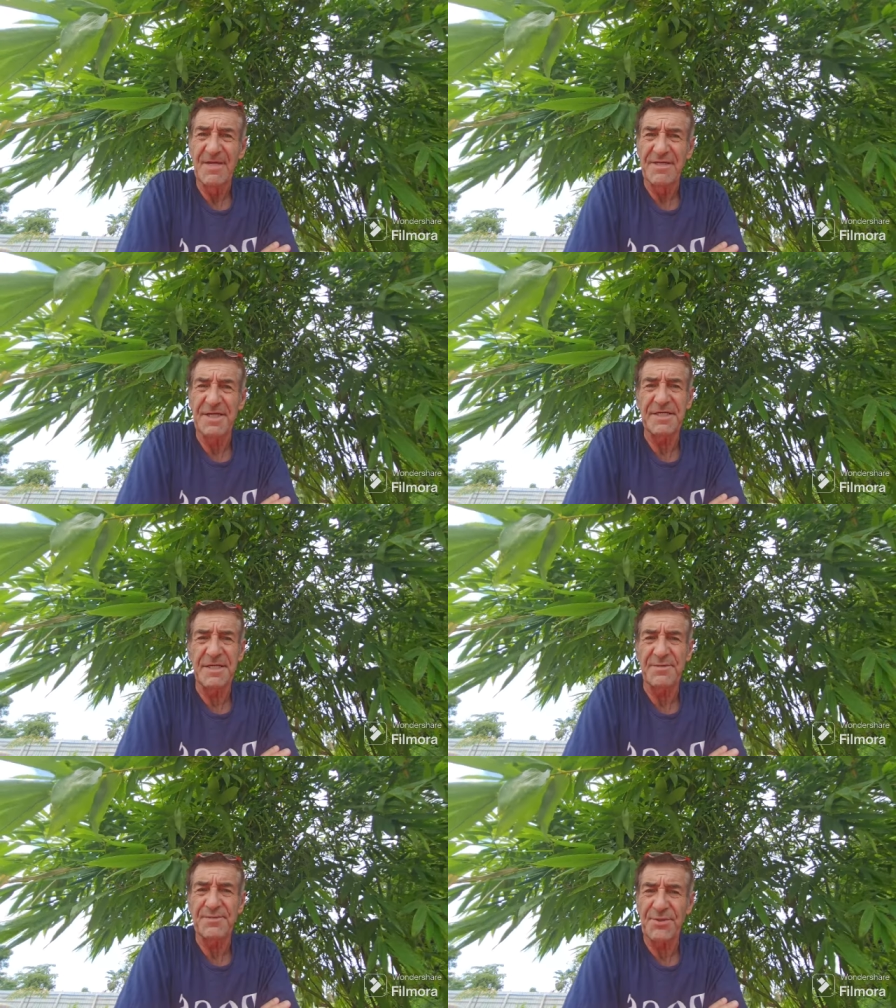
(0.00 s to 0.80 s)
nicht
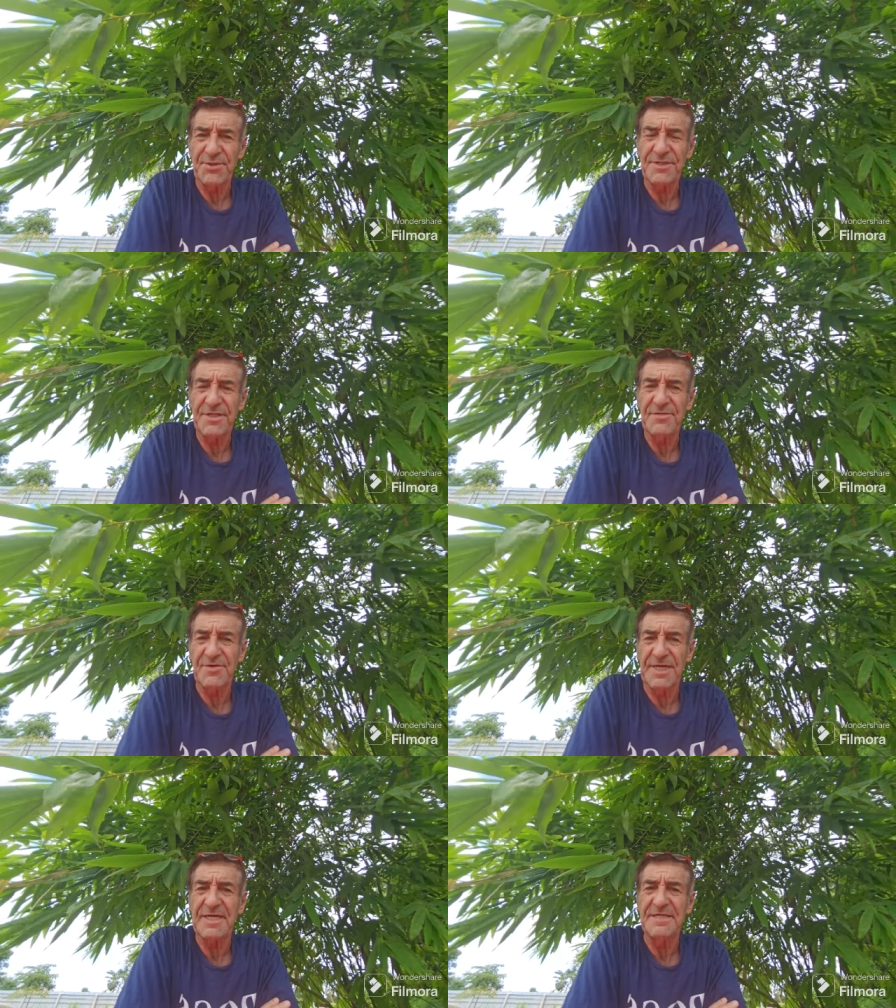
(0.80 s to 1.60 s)
der Pfund,
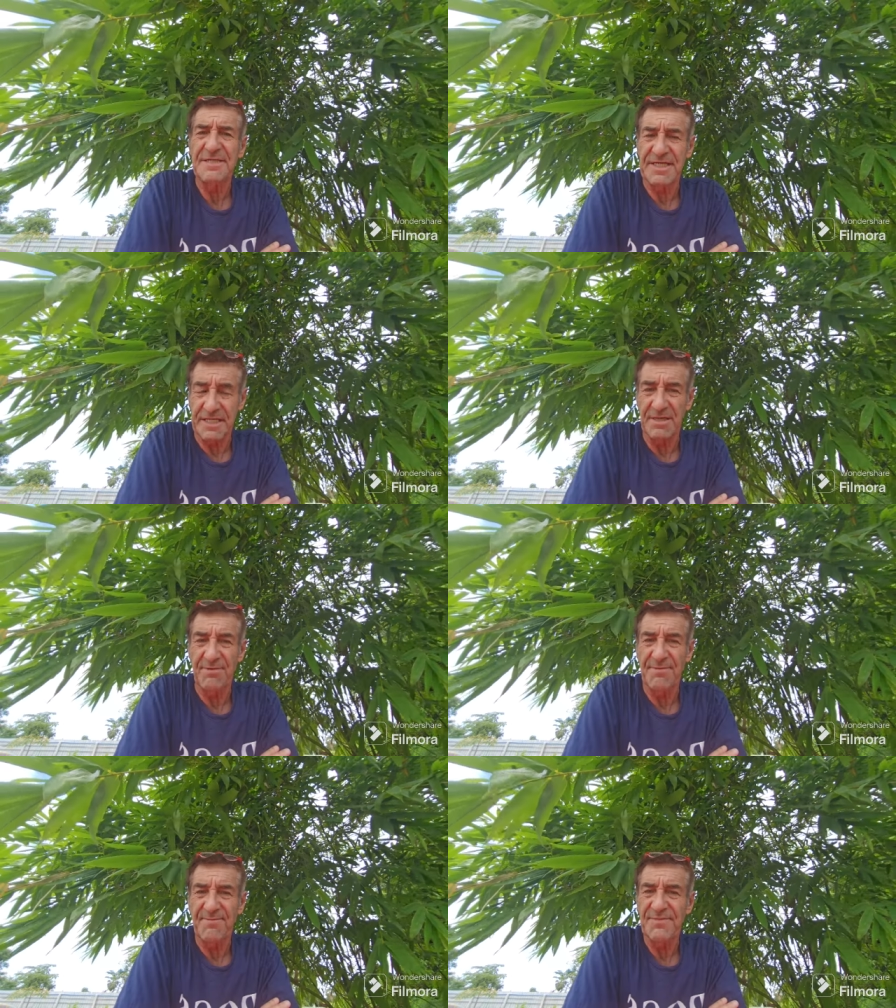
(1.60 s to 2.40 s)
sondern
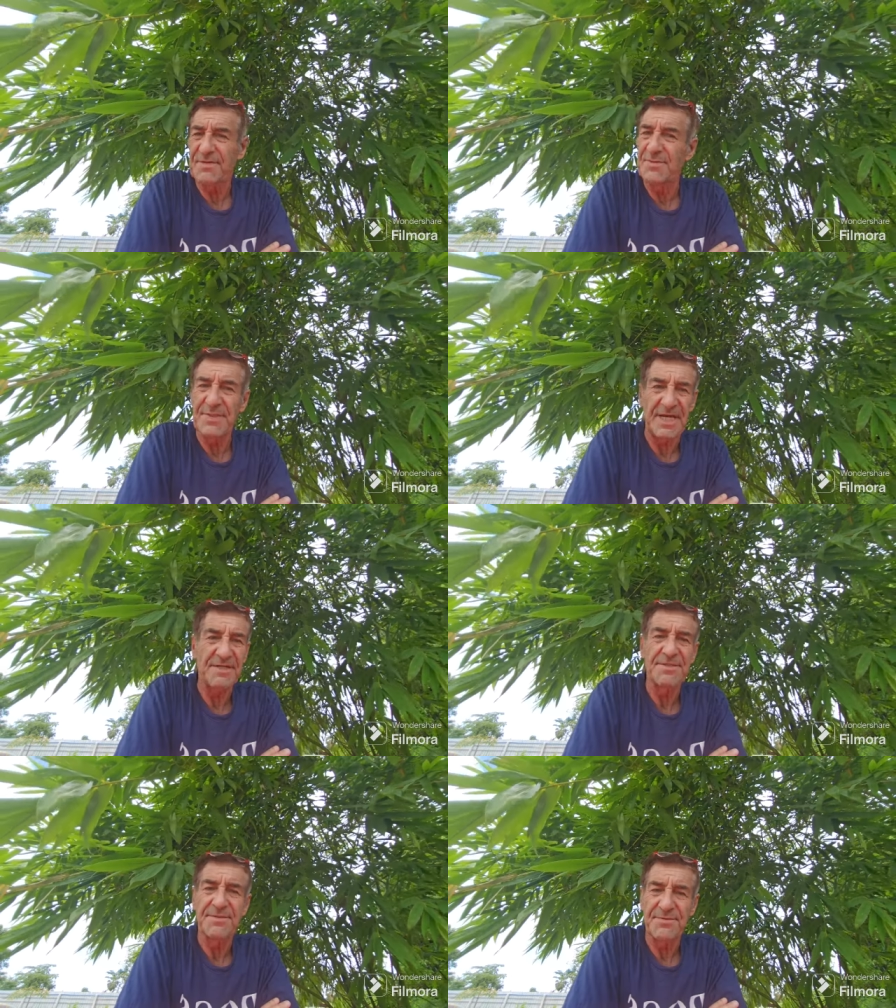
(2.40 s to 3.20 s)
Kilo,
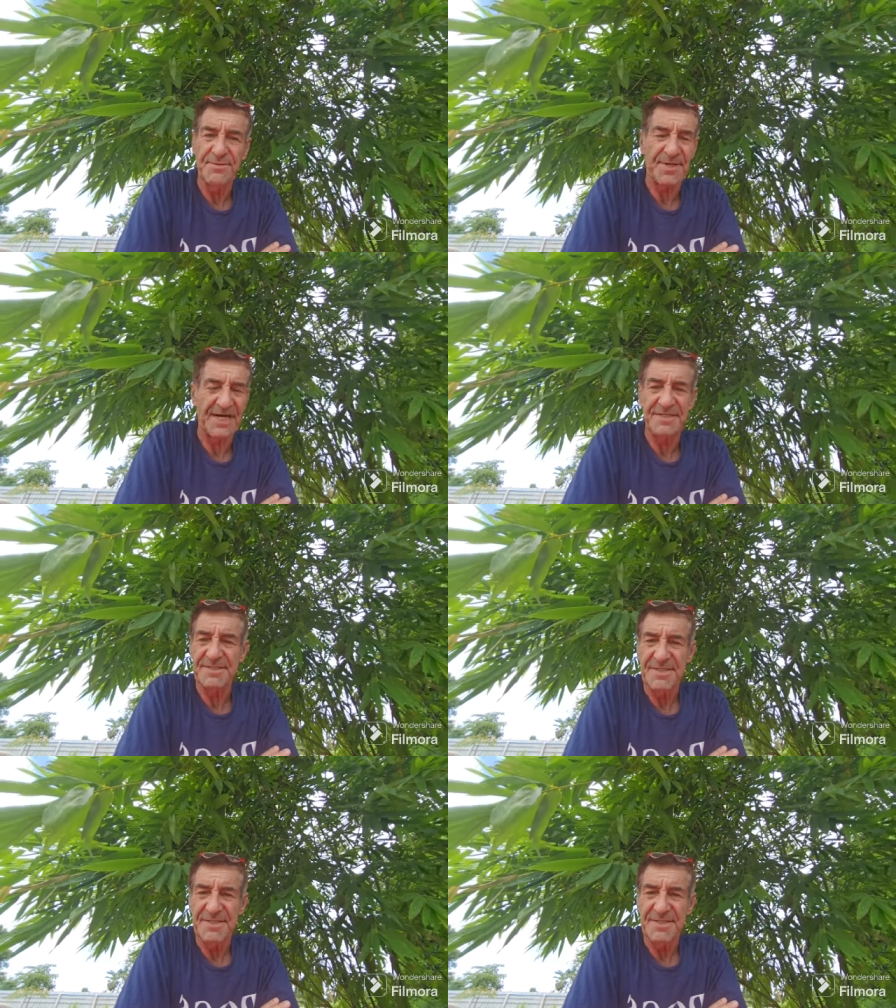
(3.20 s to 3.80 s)
weltweit.